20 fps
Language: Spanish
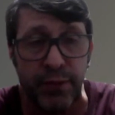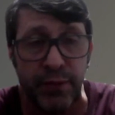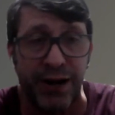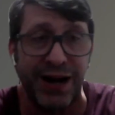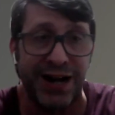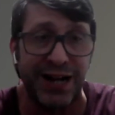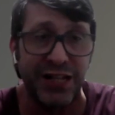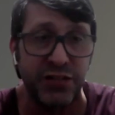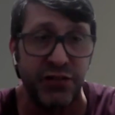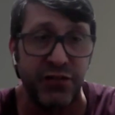para
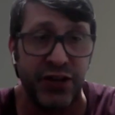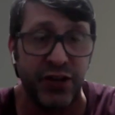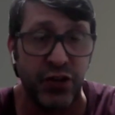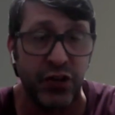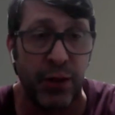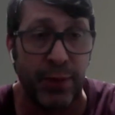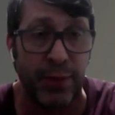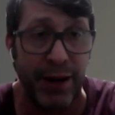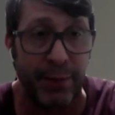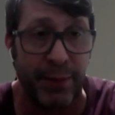la
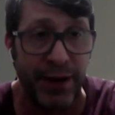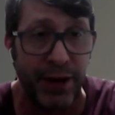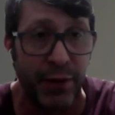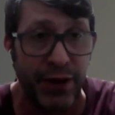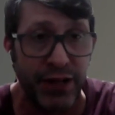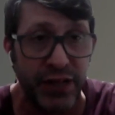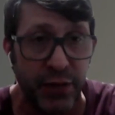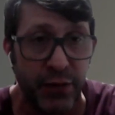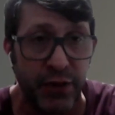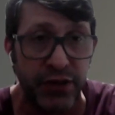clasificatoria para París
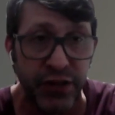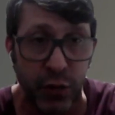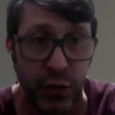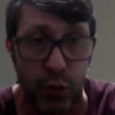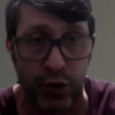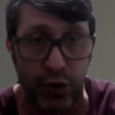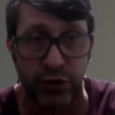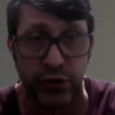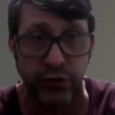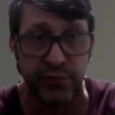
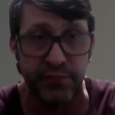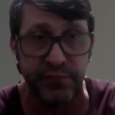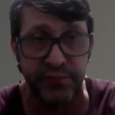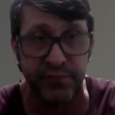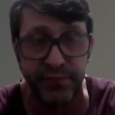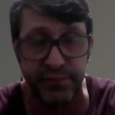2024.